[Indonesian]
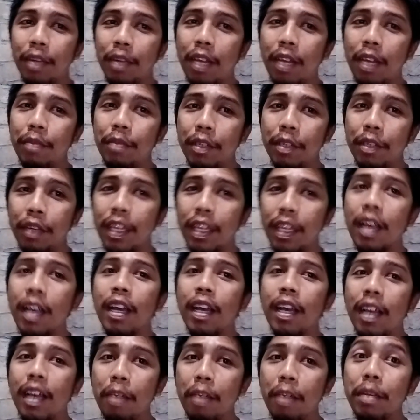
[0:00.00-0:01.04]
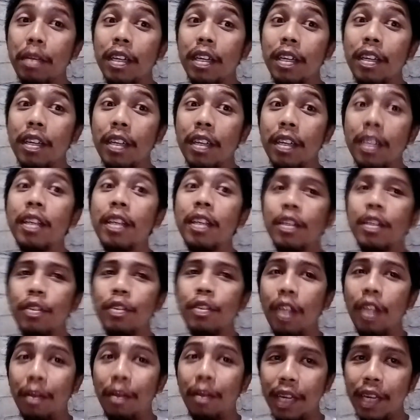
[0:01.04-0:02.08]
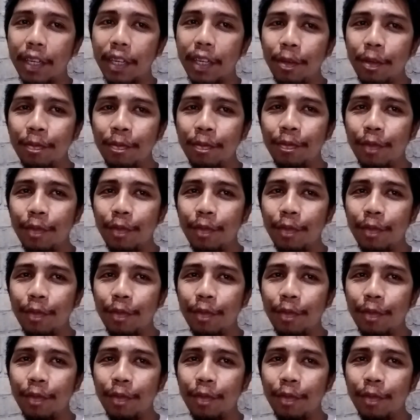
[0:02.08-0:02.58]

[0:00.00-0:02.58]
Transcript: Semoga kita tetap dalam lindungannya. Amin.